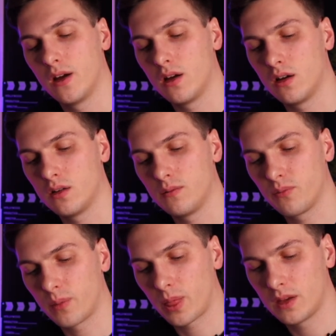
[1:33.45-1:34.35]
А,
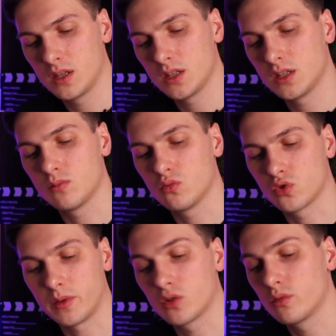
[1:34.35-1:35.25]
здесь есть,
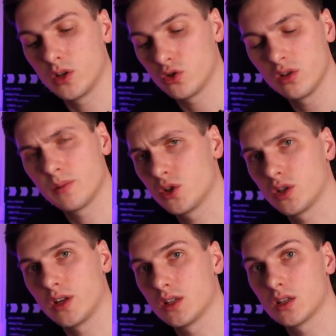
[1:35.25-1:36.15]
можно подробнее о счете
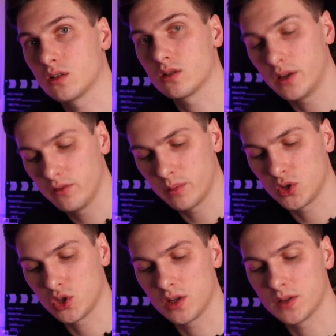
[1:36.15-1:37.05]
почитать, э, тарифы
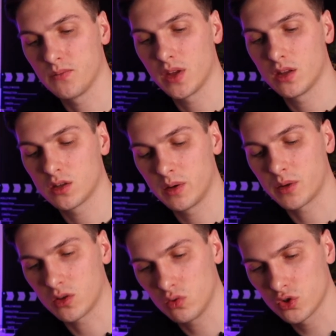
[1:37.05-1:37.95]
почитать.
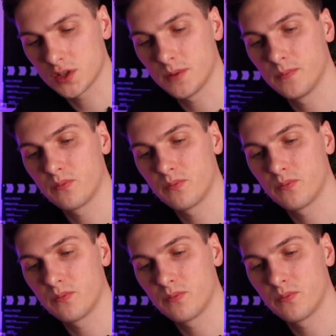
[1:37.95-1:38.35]
Нажимаем «Продолжить»,